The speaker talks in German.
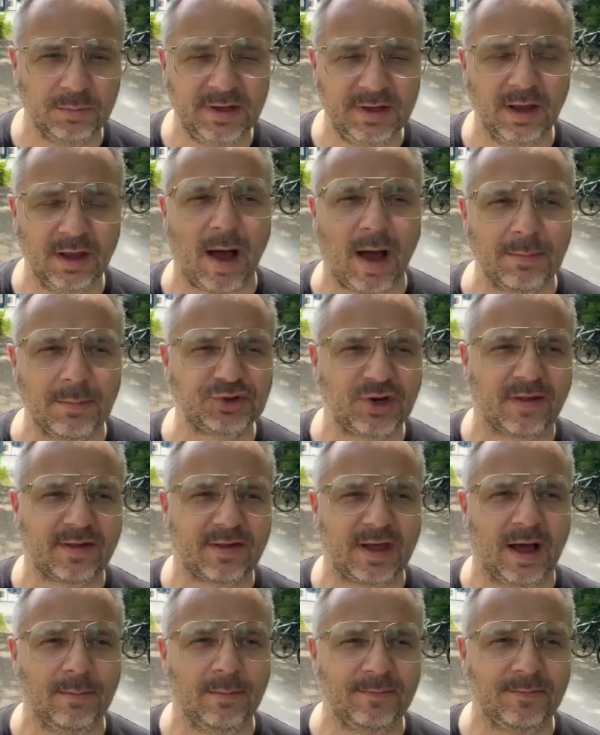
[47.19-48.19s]
Hier im
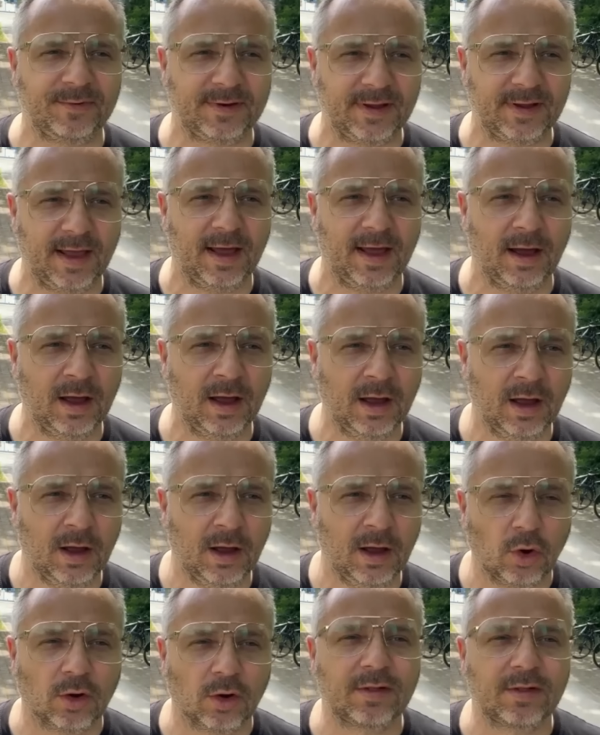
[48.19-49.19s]
Abschießkampf, der
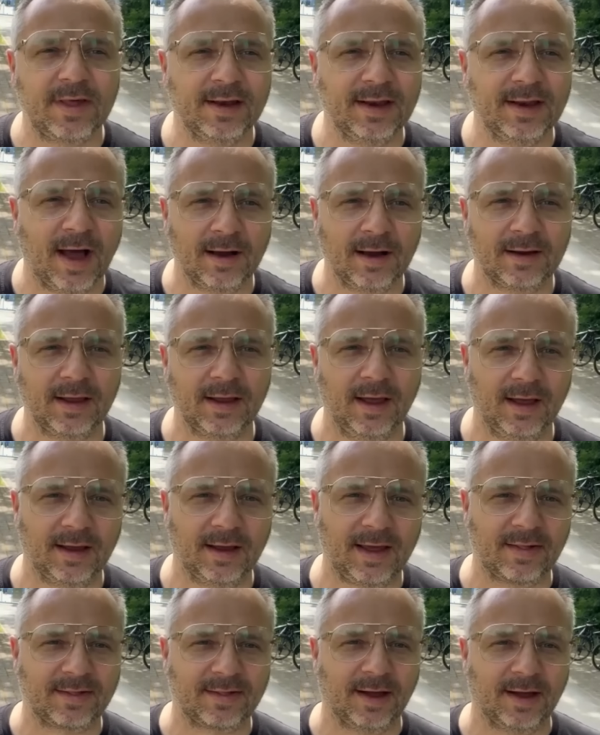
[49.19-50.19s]
Gott sei Dank äh,
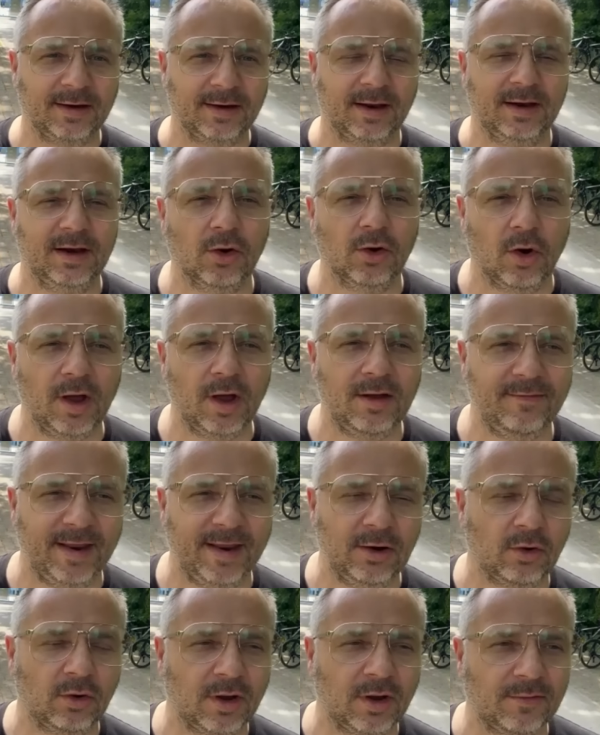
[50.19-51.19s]
gestern eine neue
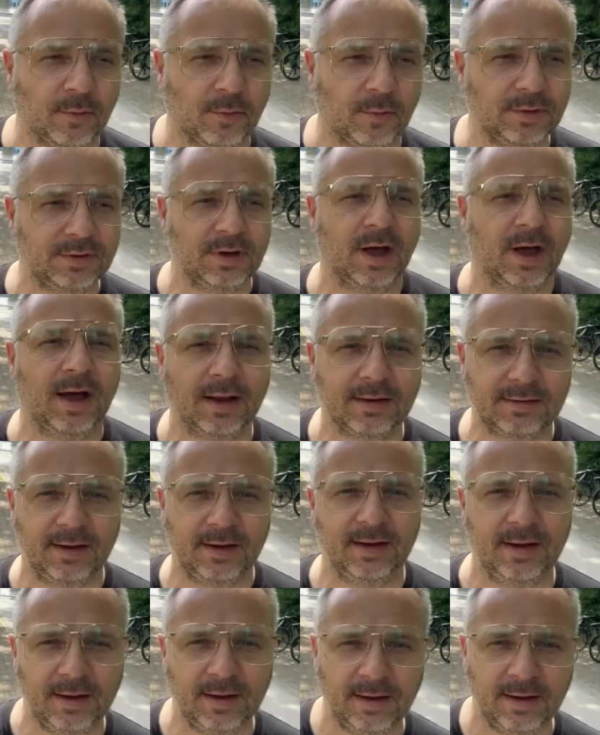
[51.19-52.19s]
Wendung gefunden hat.
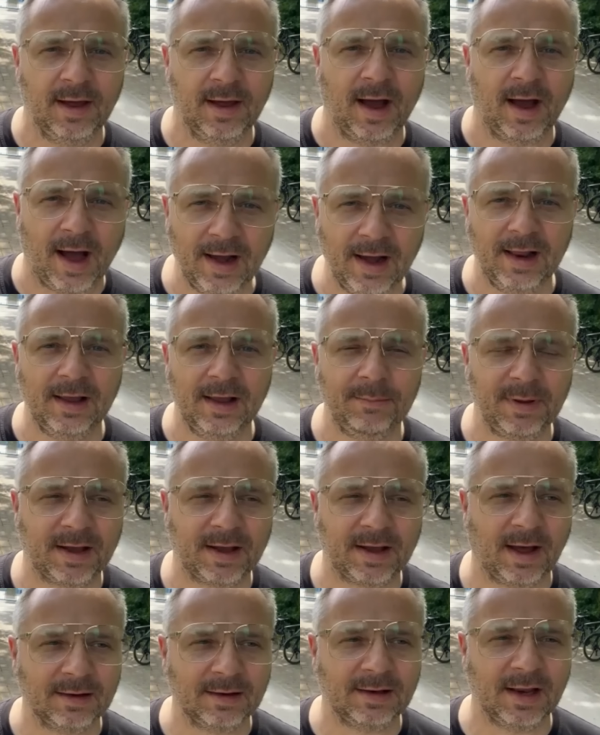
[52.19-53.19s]
Äh, Halle
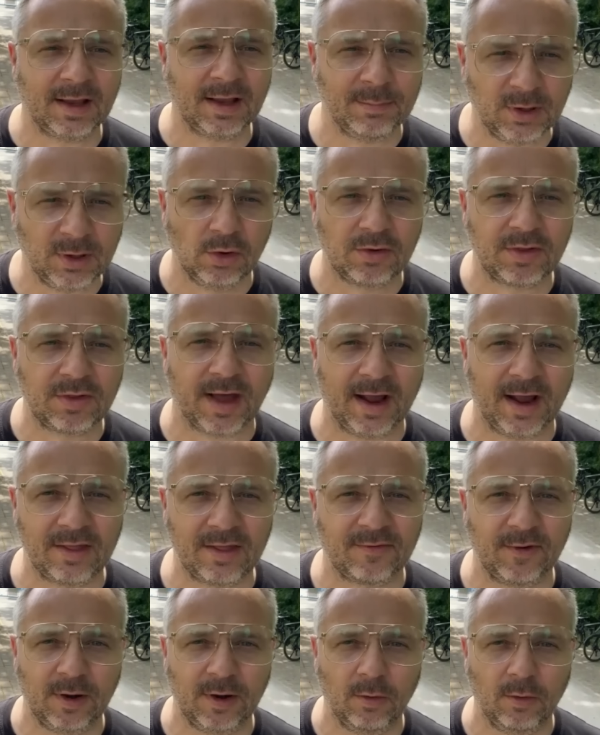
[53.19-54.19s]
bekanntlich mit 0 zu
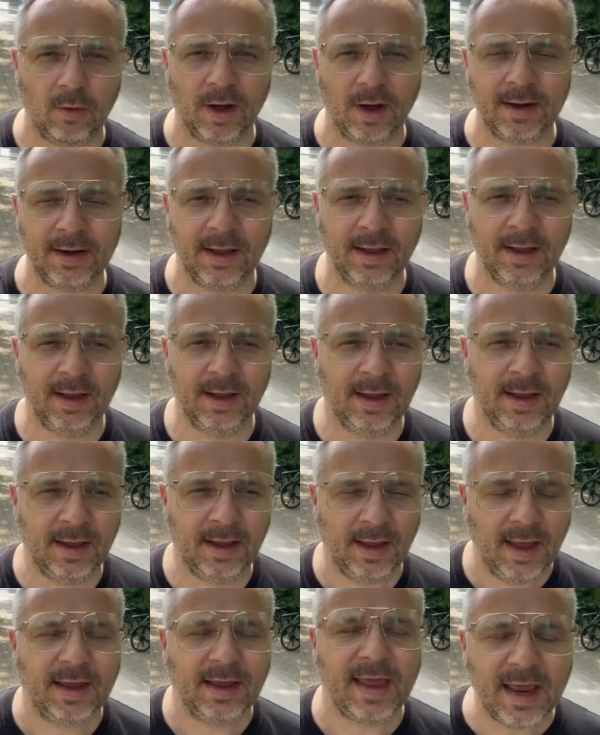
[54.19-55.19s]
1 verloren
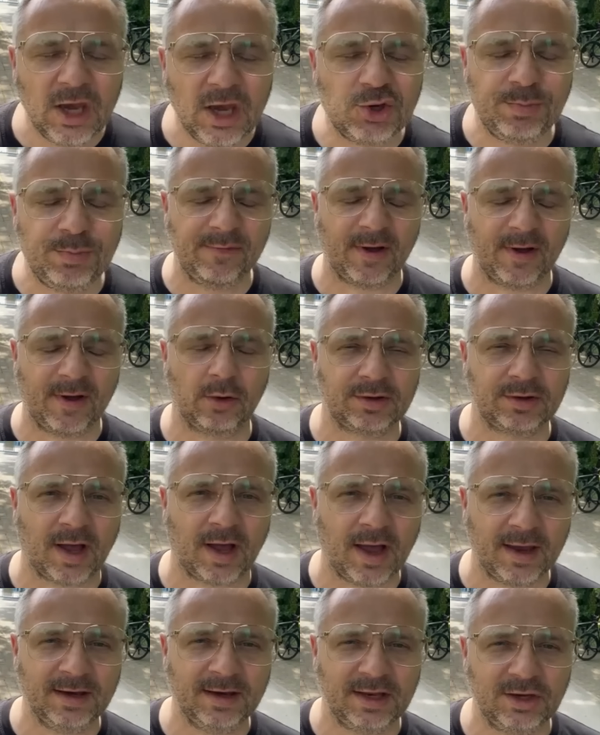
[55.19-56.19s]
gegen die Spielvereinigung
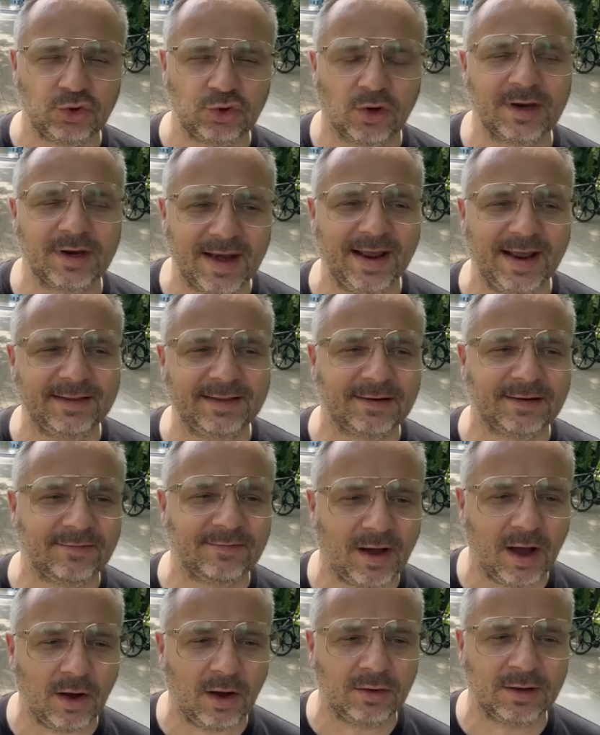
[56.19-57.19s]
Unterhaching, die schon gerettet
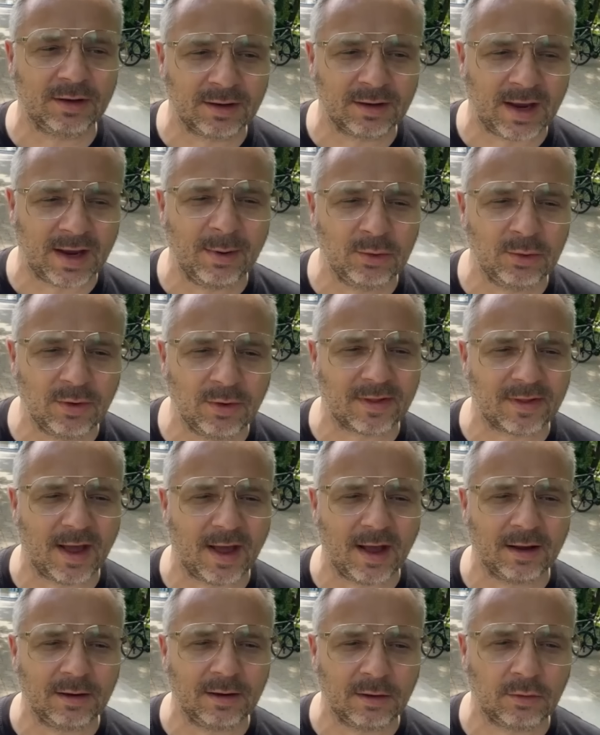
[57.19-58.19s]
war. Und dann kann man nur
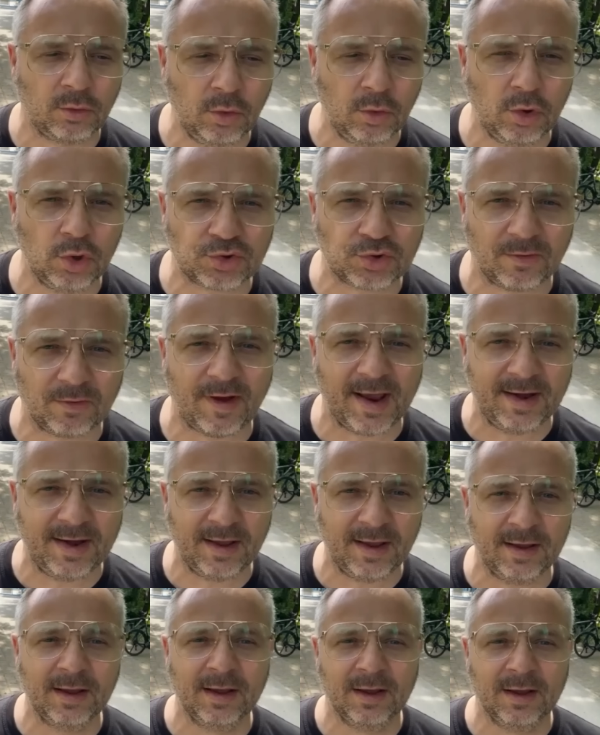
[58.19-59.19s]
sagen, Kühe,
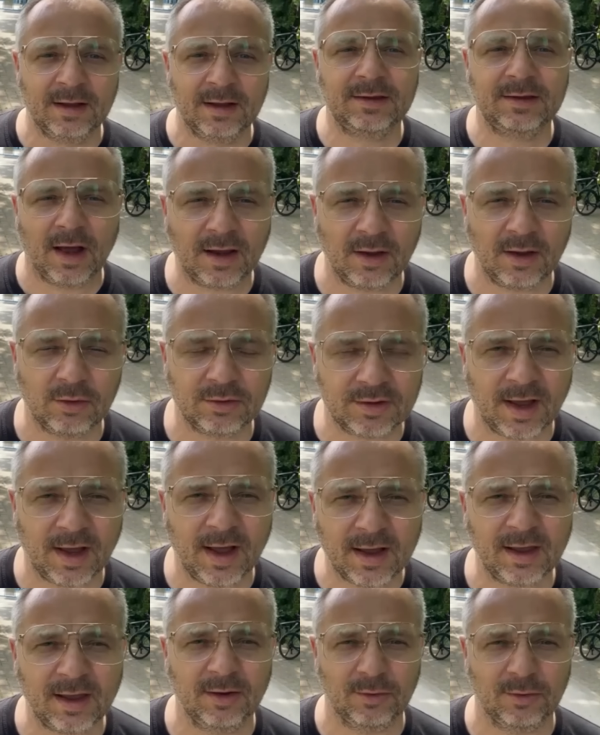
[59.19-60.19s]
Schweine, danke Unterhaching,